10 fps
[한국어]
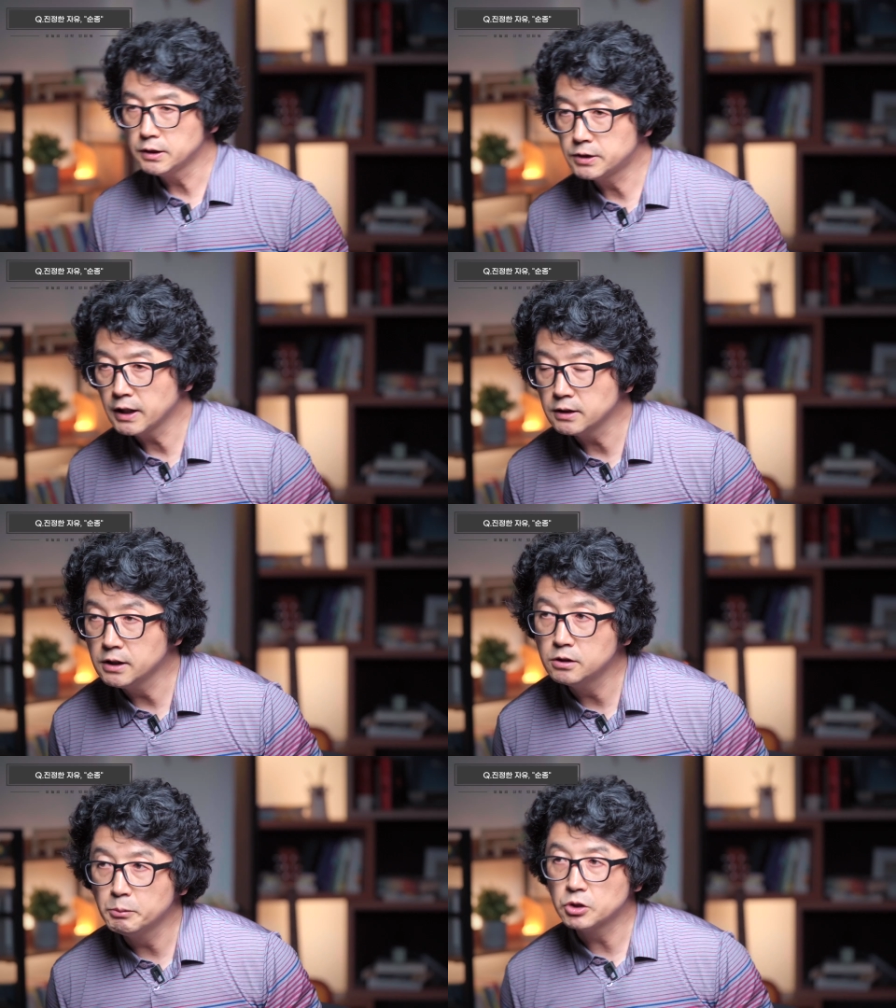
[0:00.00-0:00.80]
이 책을
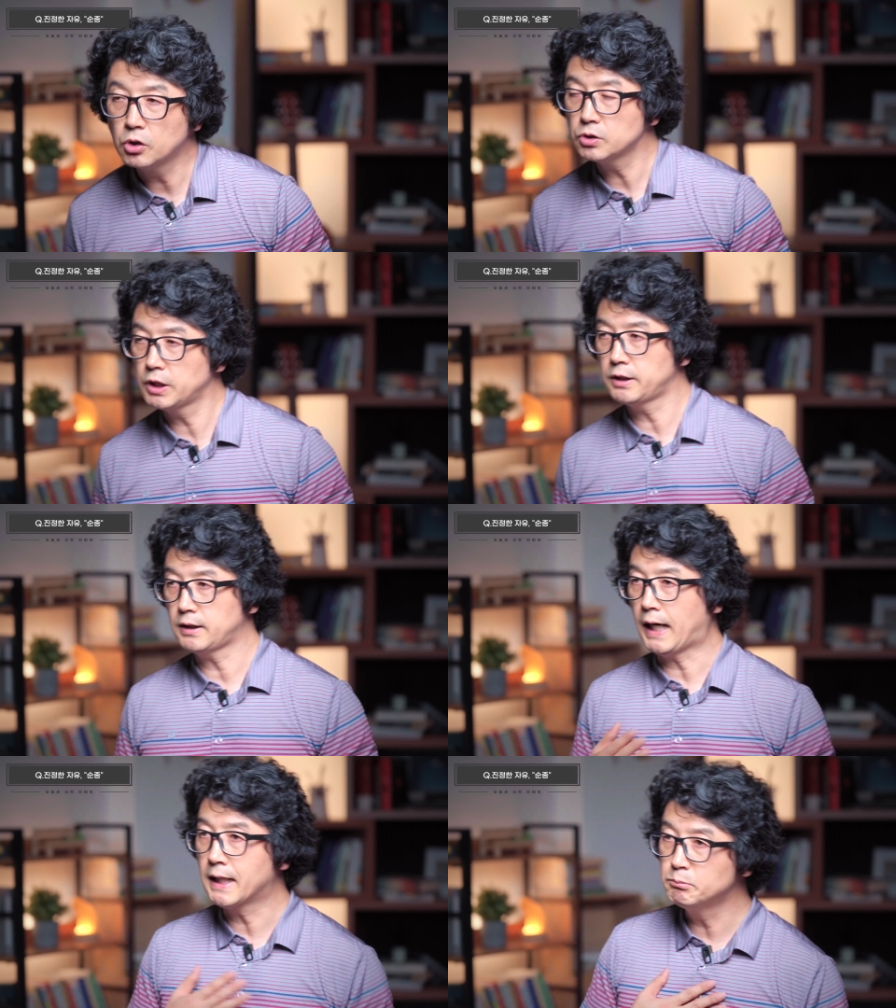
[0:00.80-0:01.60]
읽으면서 제
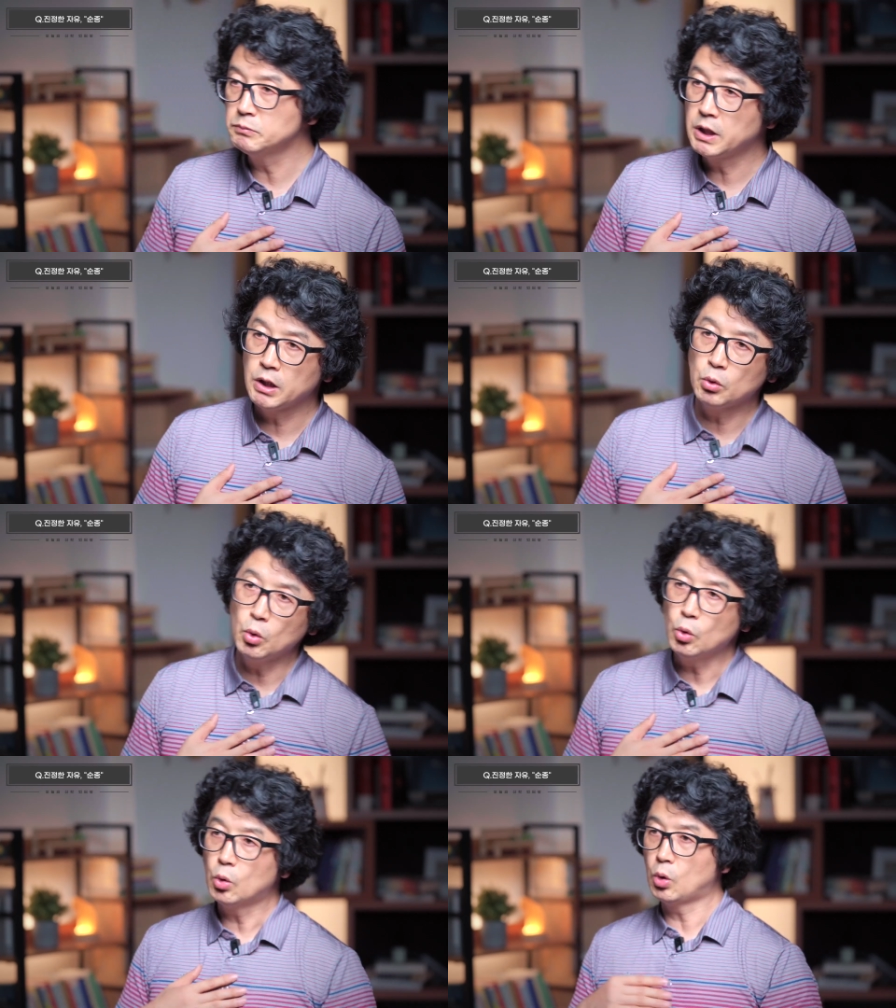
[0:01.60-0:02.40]

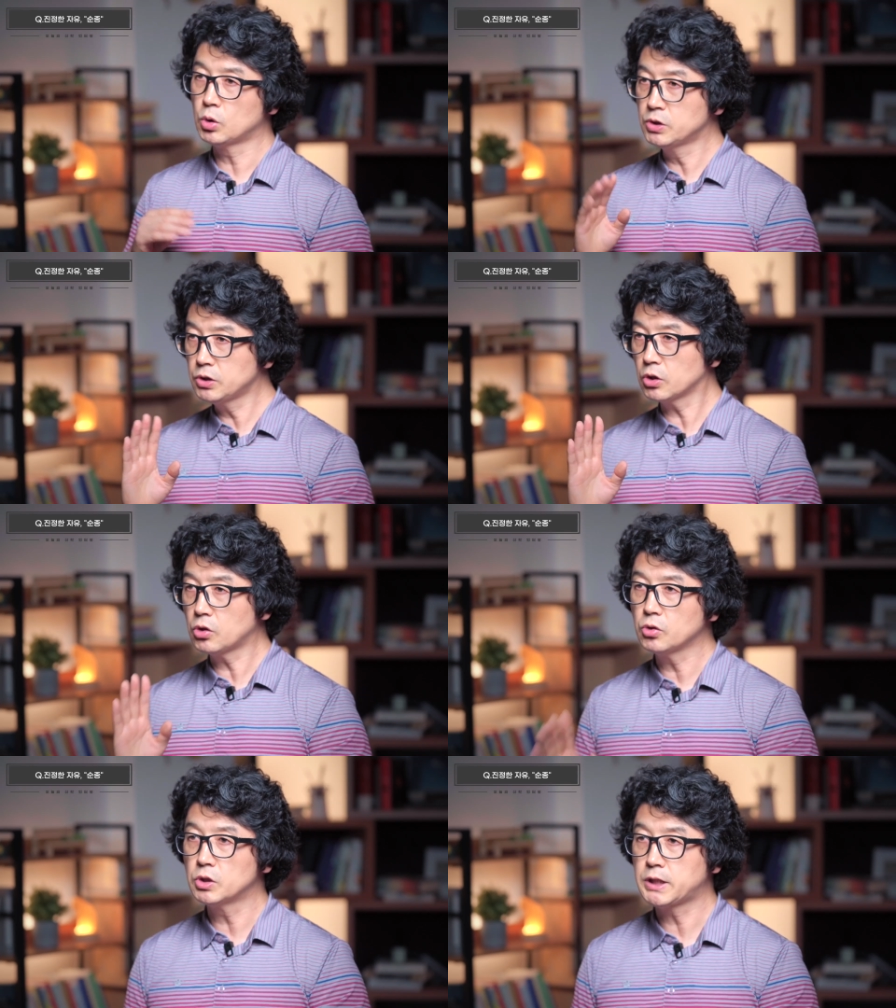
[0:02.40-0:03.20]
나름대로 어,
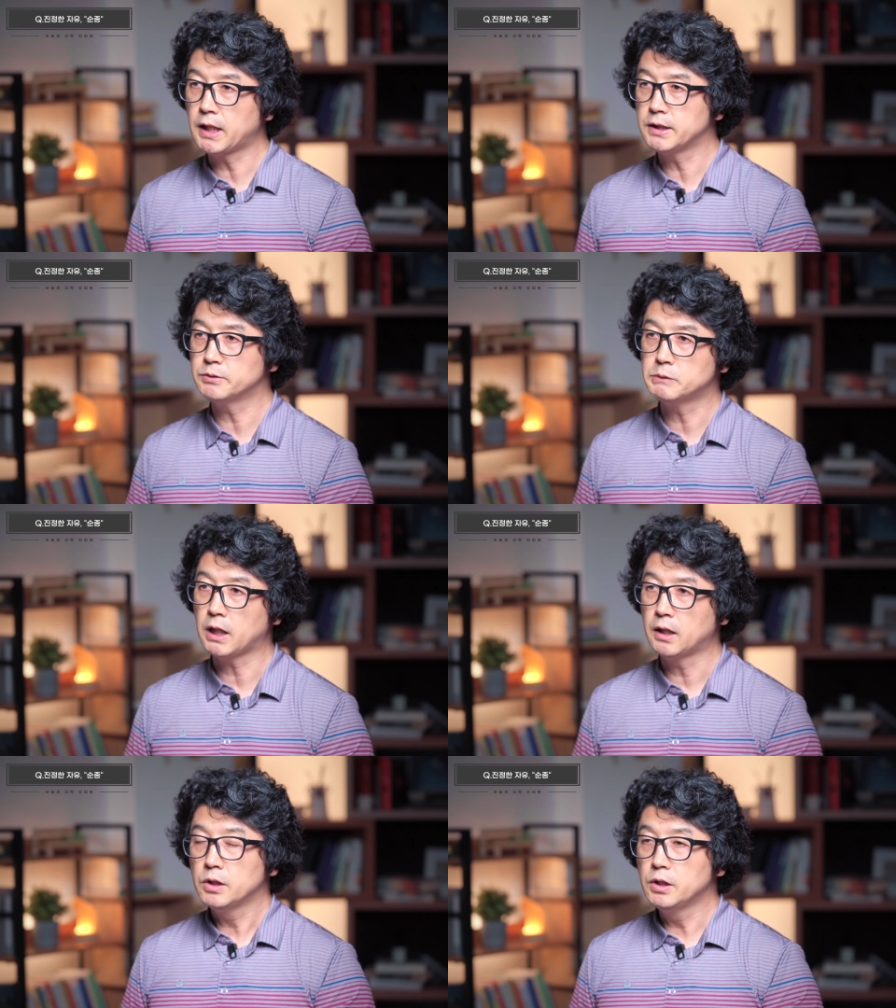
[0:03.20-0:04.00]
느꼈던 것이 하나 있습니다.
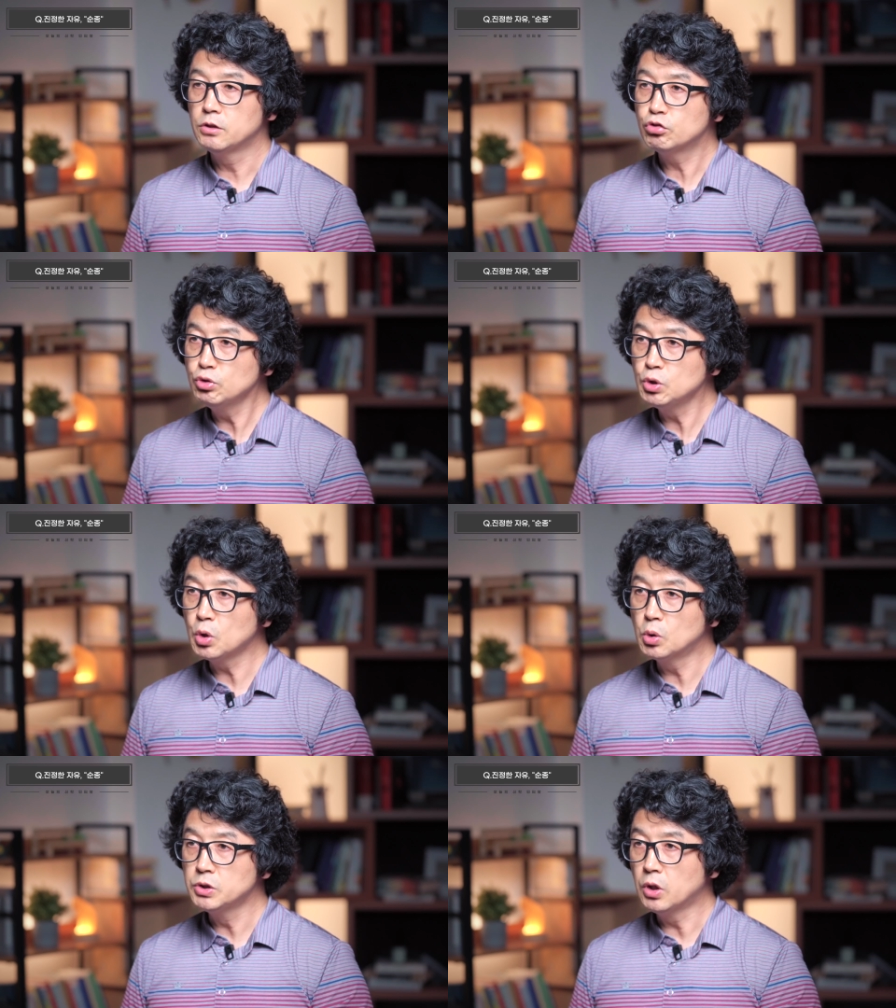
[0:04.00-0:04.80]
이
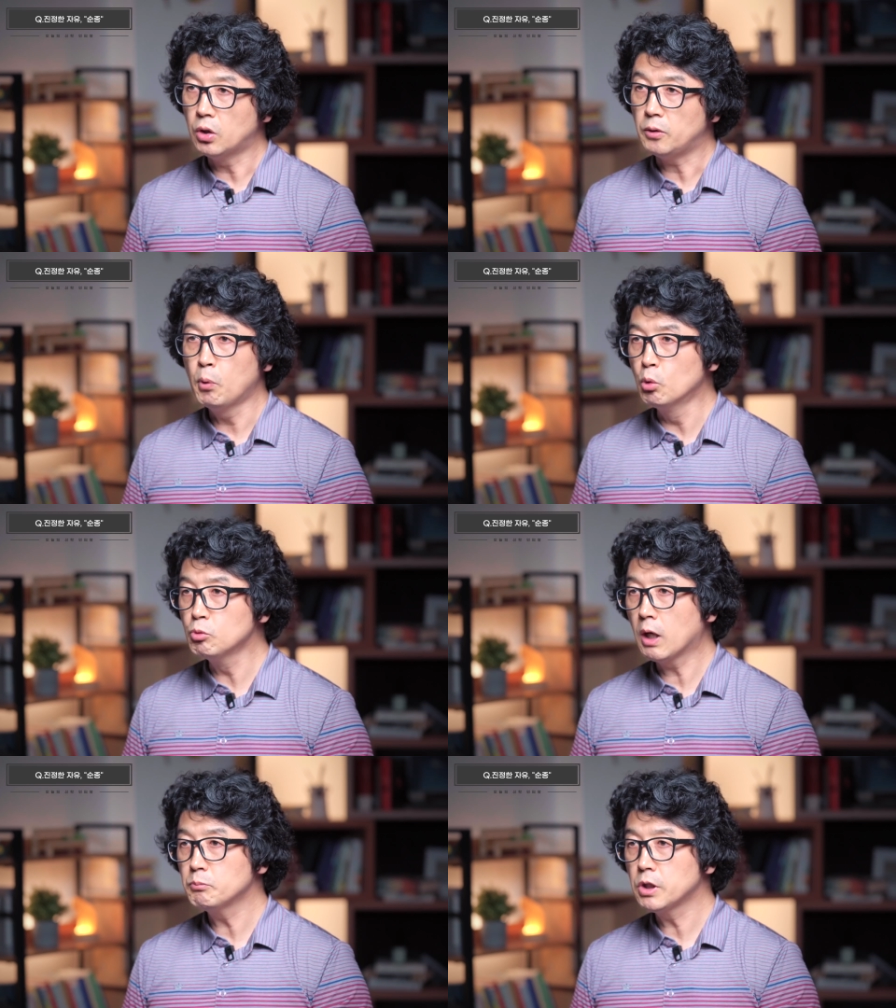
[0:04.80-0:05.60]
순종은요,
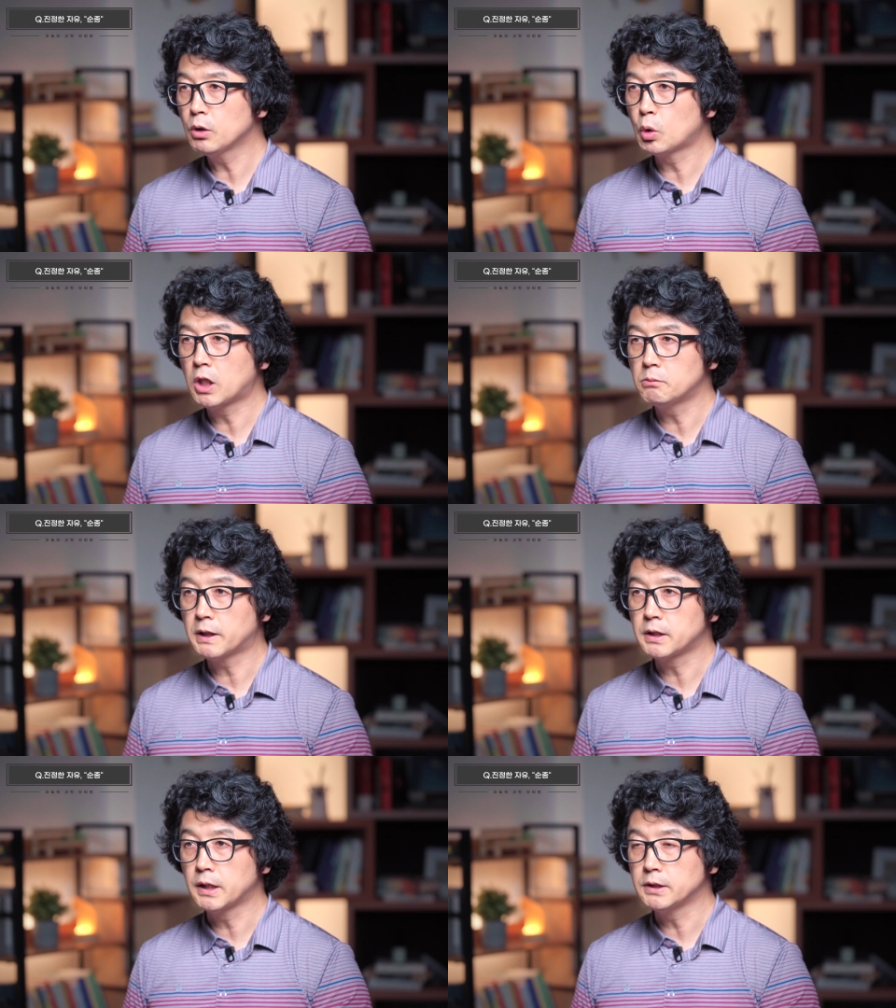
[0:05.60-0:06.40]
복과 함께 고난을
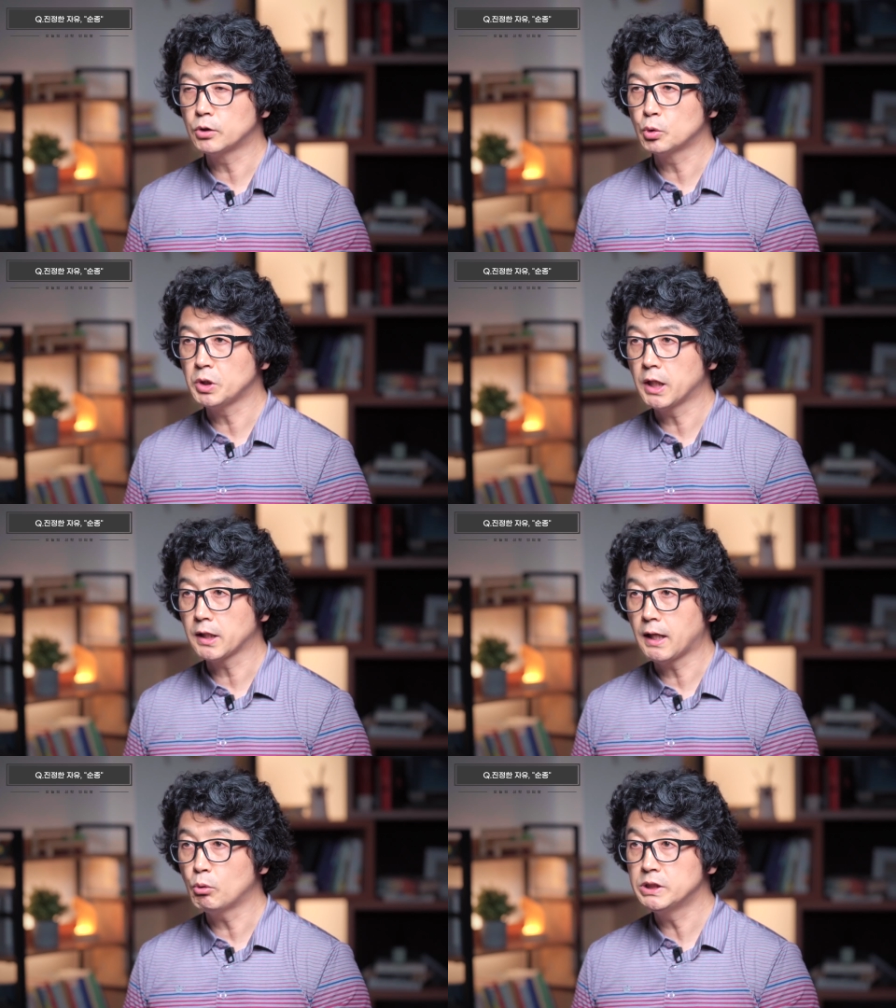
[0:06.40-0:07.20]
받으라에서도 이야기를 하고